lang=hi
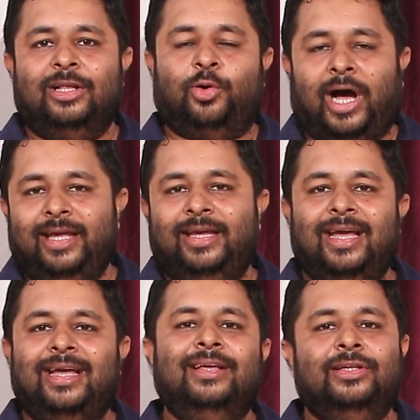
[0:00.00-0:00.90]
तो
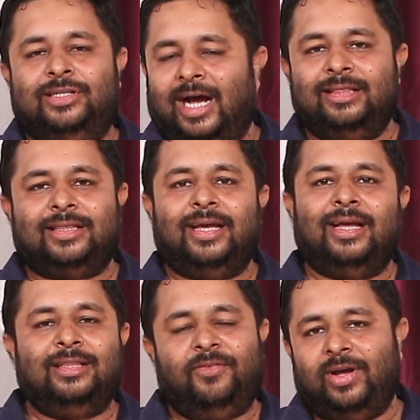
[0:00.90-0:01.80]
आइए जानते
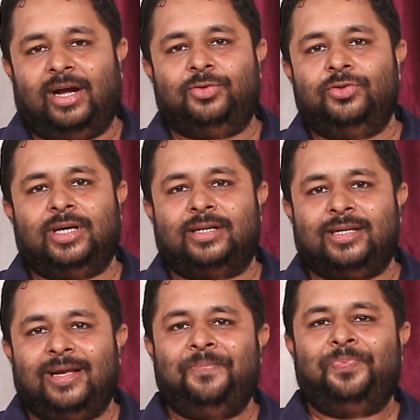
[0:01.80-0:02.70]
हैं दिव्यांशु सर
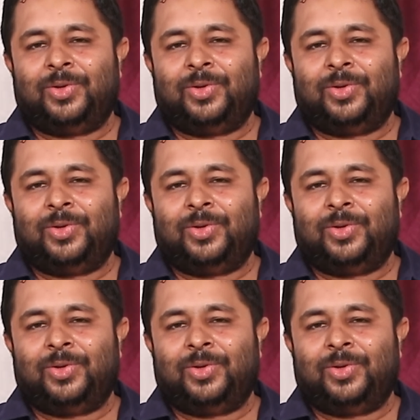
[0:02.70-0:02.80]
से